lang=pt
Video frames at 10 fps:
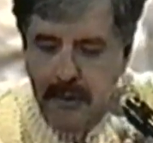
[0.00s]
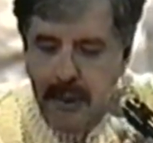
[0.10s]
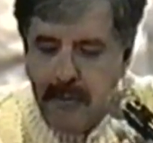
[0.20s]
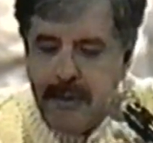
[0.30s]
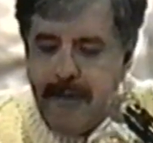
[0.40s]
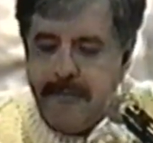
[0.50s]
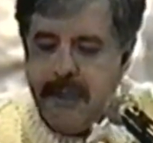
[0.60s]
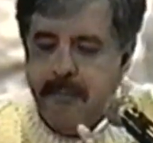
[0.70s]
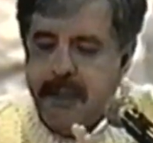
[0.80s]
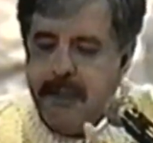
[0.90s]
não deve
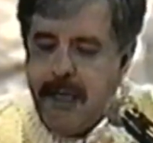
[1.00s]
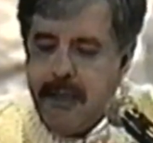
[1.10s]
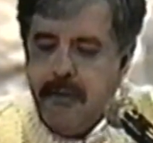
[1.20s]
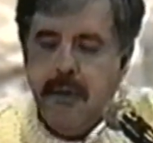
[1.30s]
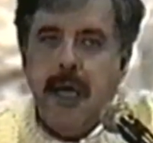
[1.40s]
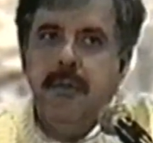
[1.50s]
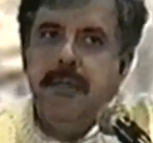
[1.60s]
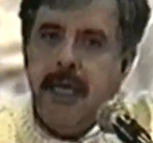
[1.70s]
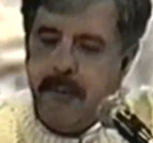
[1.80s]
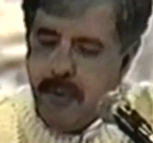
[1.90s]
ser mandado ao
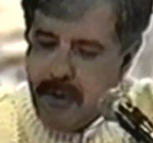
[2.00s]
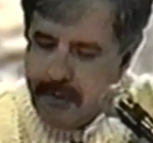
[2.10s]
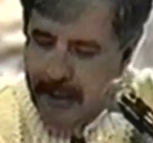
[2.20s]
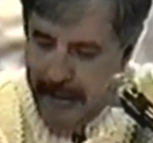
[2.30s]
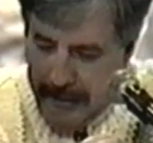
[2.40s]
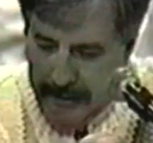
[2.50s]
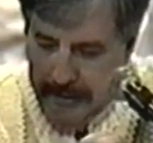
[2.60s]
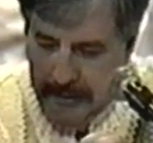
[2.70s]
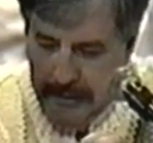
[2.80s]
diabo que os carregue.